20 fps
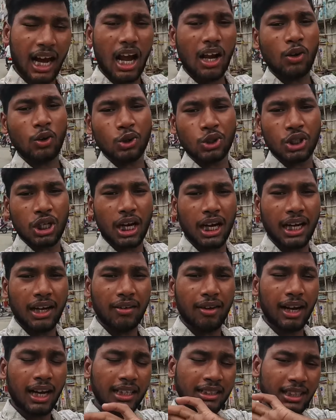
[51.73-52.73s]
क्या कुछ रहने
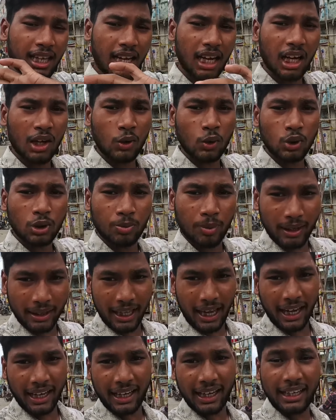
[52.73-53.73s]
वाला है सारा कुछ
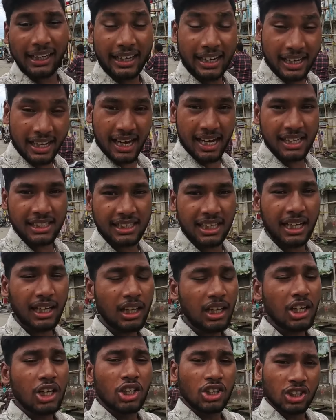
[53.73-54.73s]
बताएंगे डिटेल से
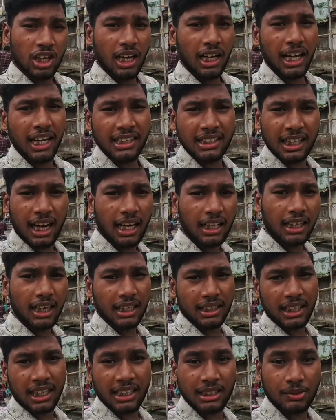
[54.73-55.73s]
चलिए स्टार्ट
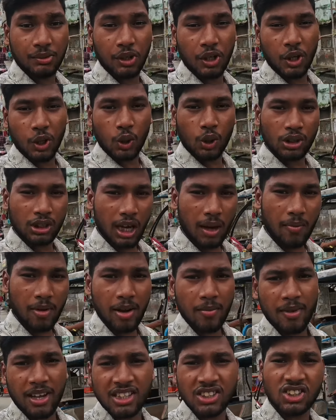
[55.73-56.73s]
करते हैं इस वीडियो को
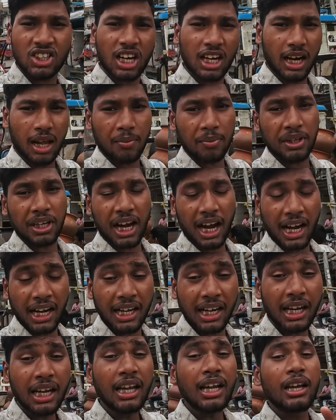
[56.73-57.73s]
सामने में इंस्टाग्राम की
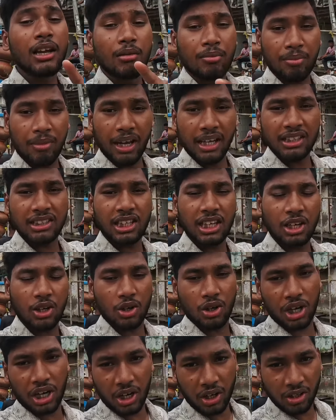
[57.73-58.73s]
आईडी मेंशन
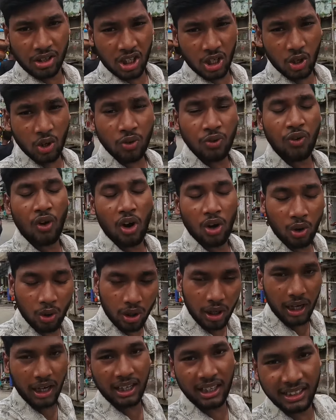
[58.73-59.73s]
हो रही है ज़रूर फॉलो कर